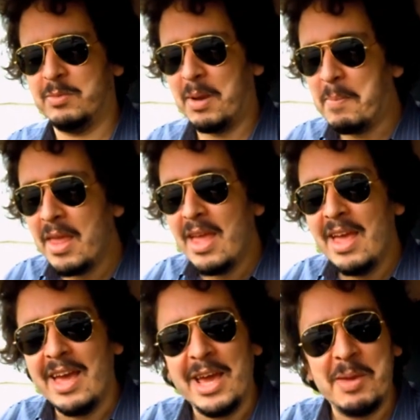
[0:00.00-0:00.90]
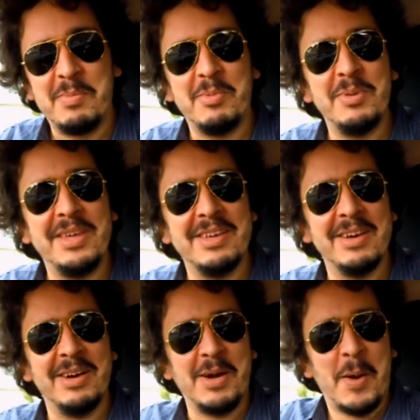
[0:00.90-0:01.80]
n'est-ce pas Et puis,
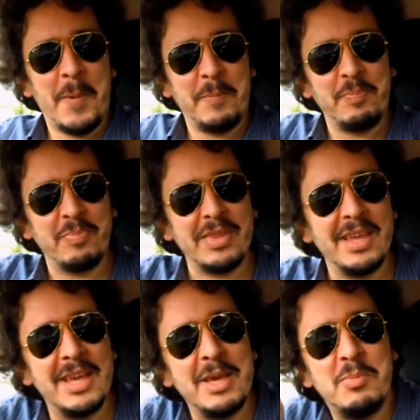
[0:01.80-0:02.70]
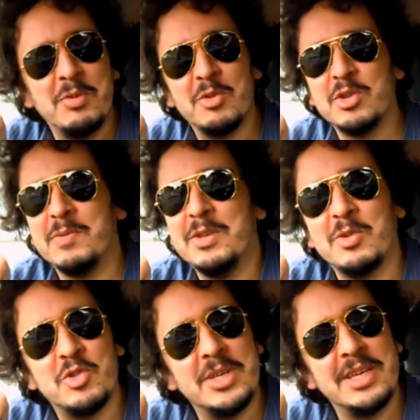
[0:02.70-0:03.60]
euh, et puis ce que j'ai fait,
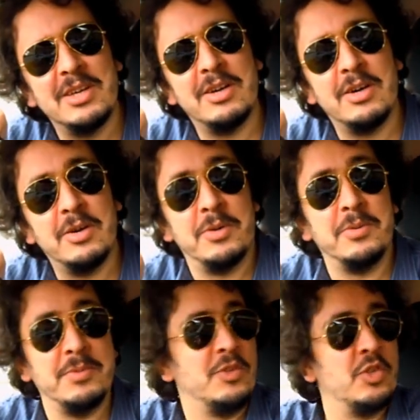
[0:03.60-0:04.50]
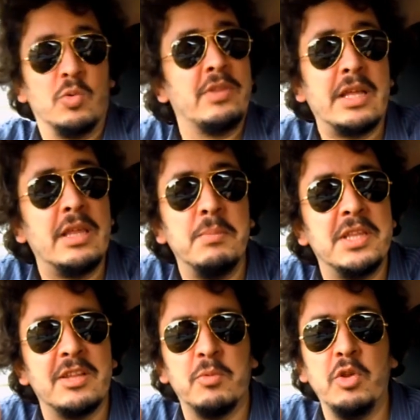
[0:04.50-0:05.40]
donc euh, j'ai contacté
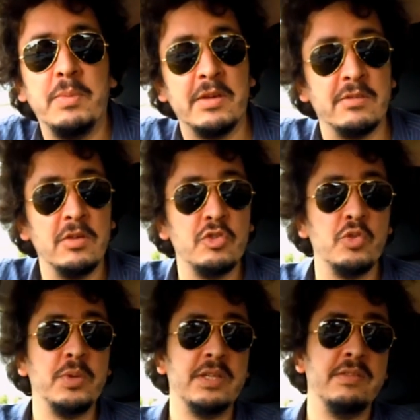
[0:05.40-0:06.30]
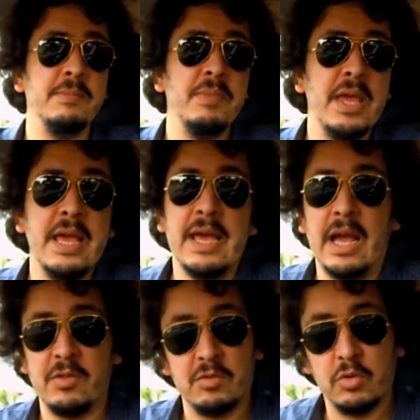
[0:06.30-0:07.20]
immédiatement une personne et je lui ai dit,
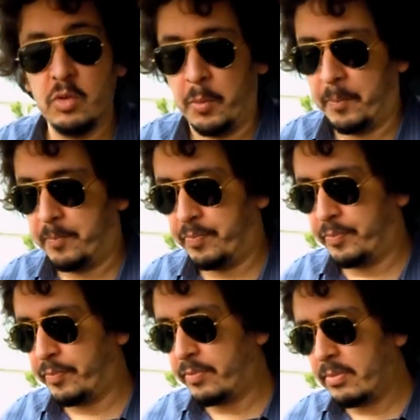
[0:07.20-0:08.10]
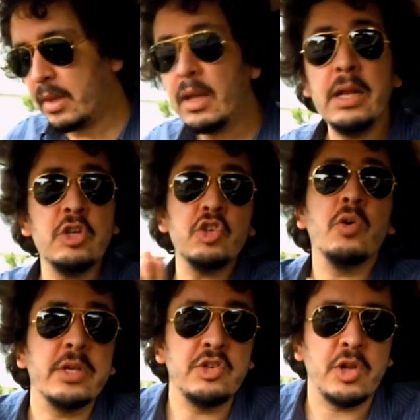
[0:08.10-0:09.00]
est-ce que les
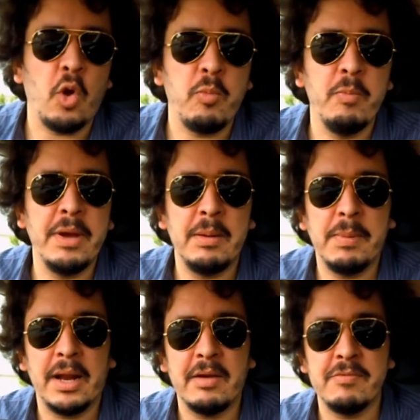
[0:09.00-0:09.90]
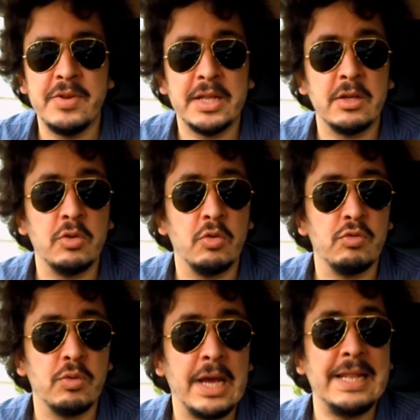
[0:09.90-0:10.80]
gens qui jettent leur poubelles par la fenêtre dans
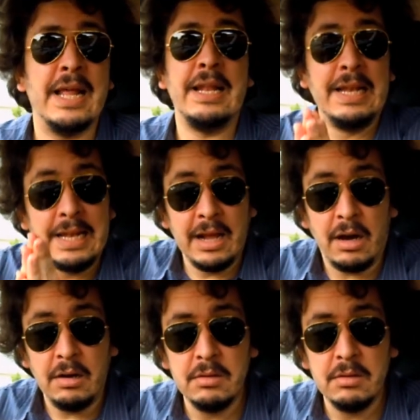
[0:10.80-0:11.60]
ce canal-là